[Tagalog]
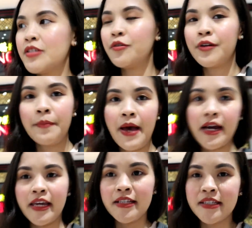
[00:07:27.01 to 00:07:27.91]
So, we're
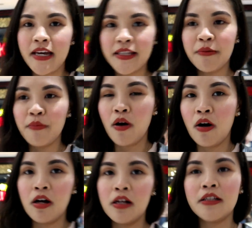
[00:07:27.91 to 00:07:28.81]
back inside the
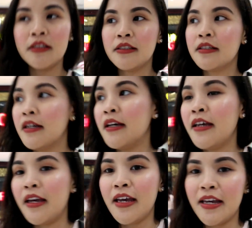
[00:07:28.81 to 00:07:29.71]
mall.
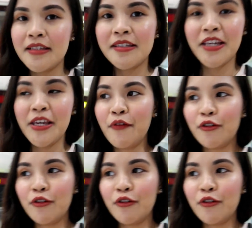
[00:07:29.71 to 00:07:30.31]
And si Ivo